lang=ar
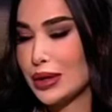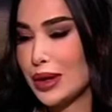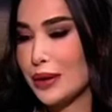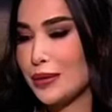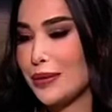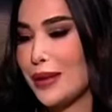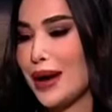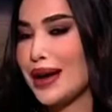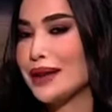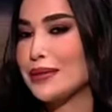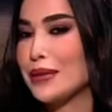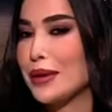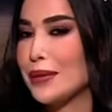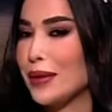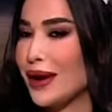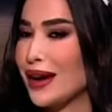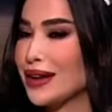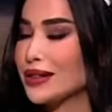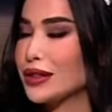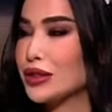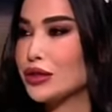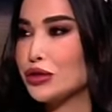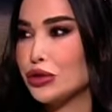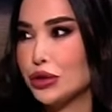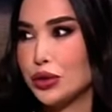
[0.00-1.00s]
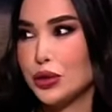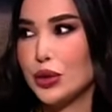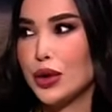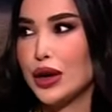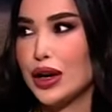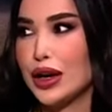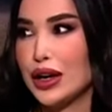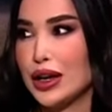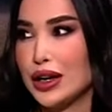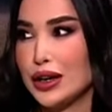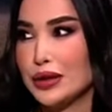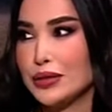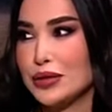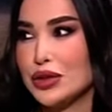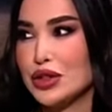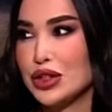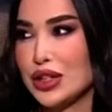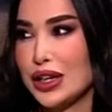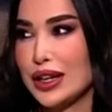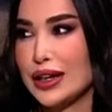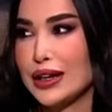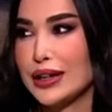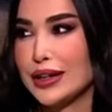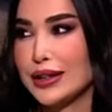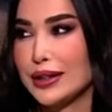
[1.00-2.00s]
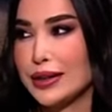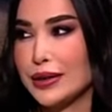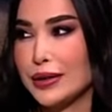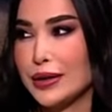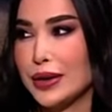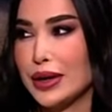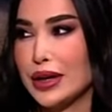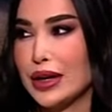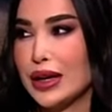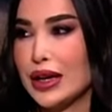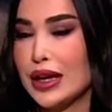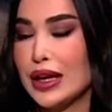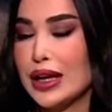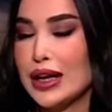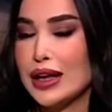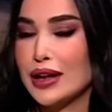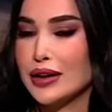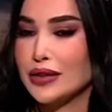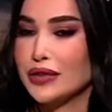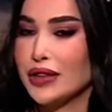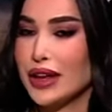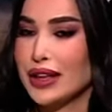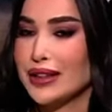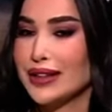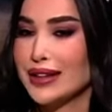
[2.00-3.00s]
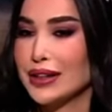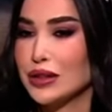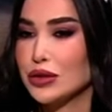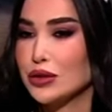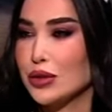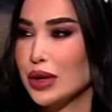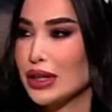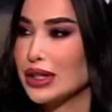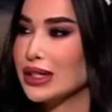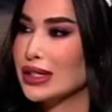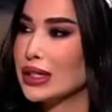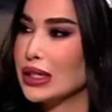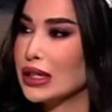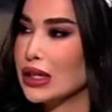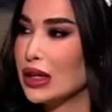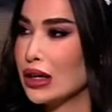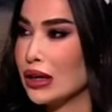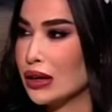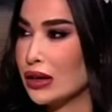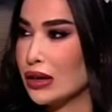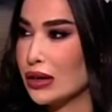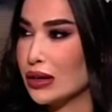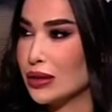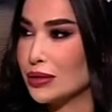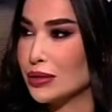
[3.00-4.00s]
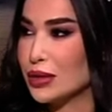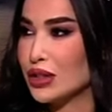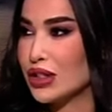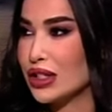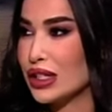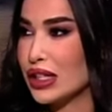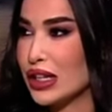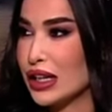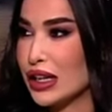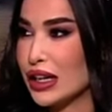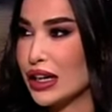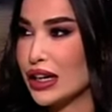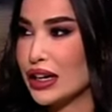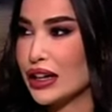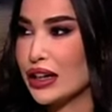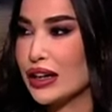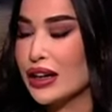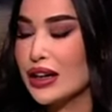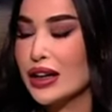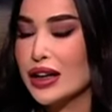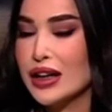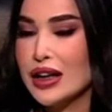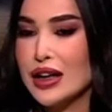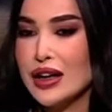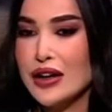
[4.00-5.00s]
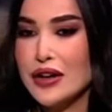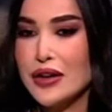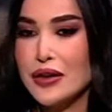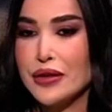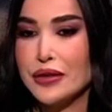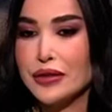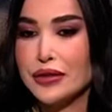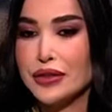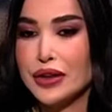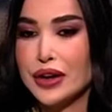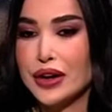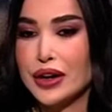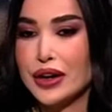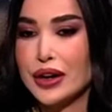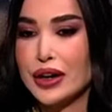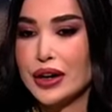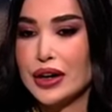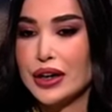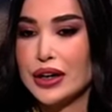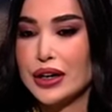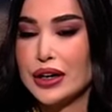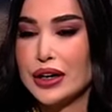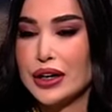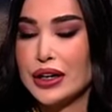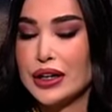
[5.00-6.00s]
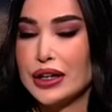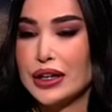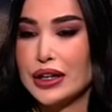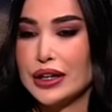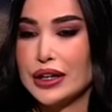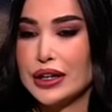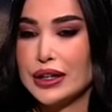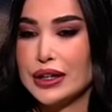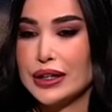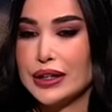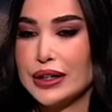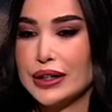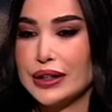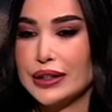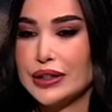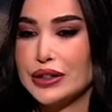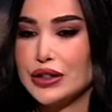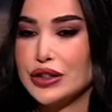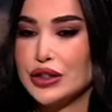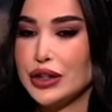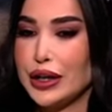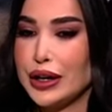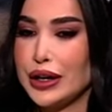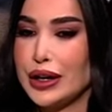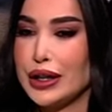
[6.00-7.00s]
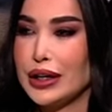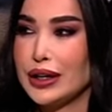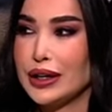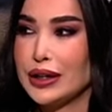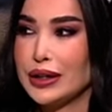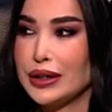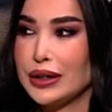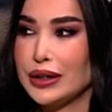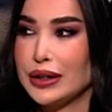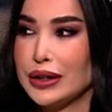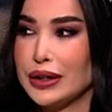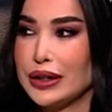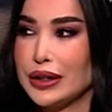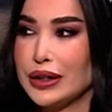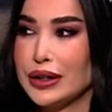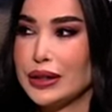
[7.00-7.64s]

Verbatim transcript: بعد ببعض الدول نعم. مش كل الدول في عندك دول صناعه مش سياحه نعم فال ان شاء الله ما عندهم سياحه